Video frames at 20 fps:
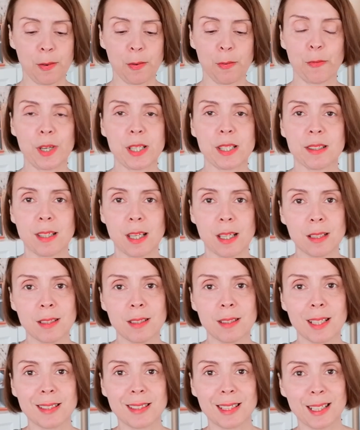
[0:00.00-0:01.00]
Was
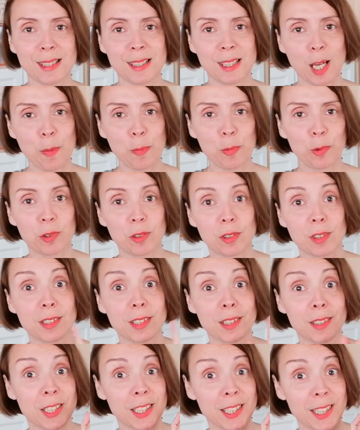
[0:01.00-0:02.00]
dann das Ganze abrundet,
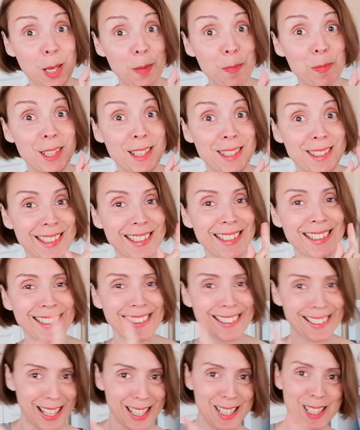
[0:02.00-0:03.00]
ich nehme
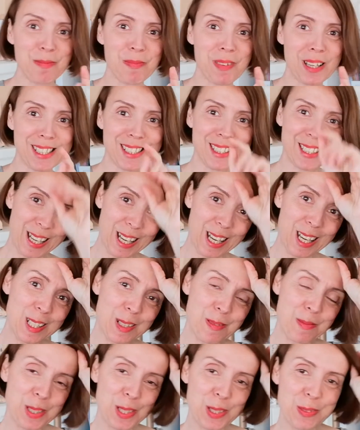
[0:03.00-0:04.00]
tatsächlich keine Mascara,
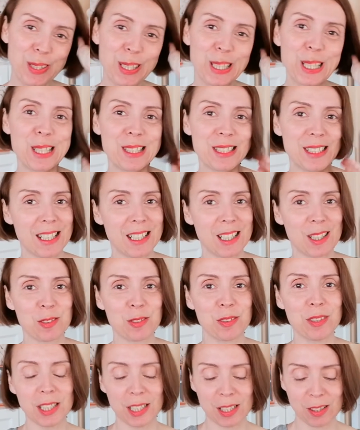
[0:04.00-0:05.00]
damit es wirklich sehr
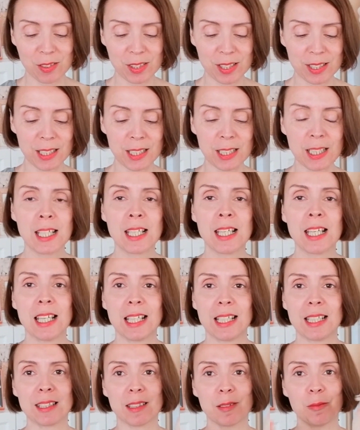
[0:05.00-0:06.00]
natürlich aussieht,
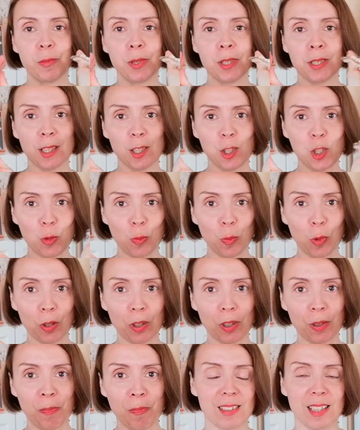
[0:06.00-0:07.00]
ist ein bisschen
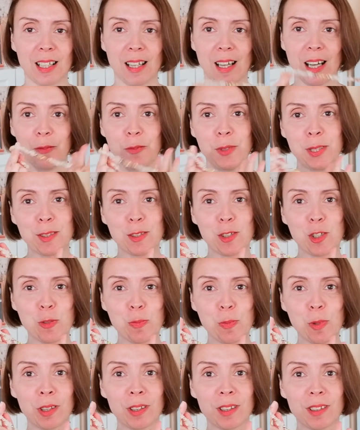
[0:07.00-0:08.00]
Schmuck. Ein bisschen
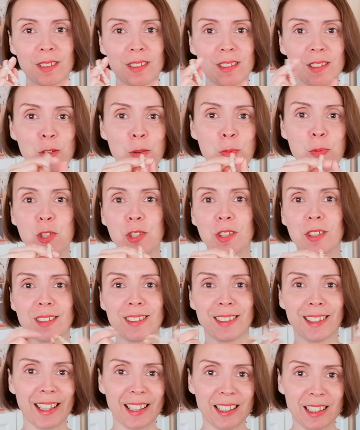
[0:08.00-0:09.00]
Schmuck hübscht
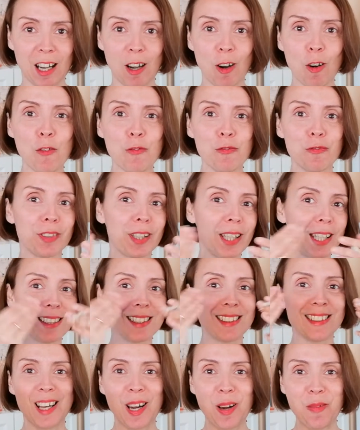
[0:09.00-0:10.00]
direkt auf, geht
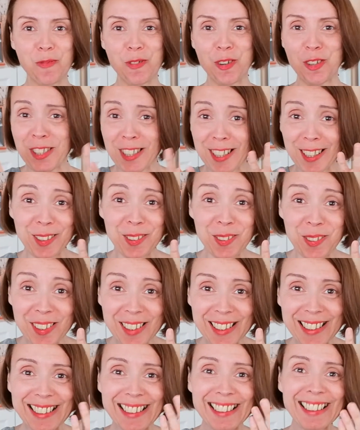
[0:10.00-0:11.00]
innerhalb von
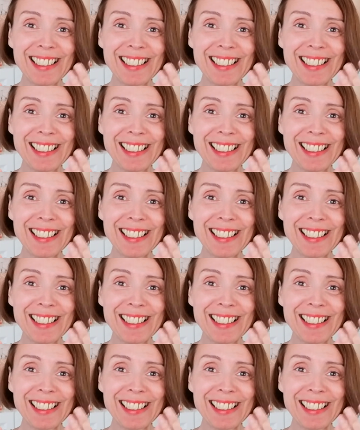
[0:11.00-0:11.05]
Sekunden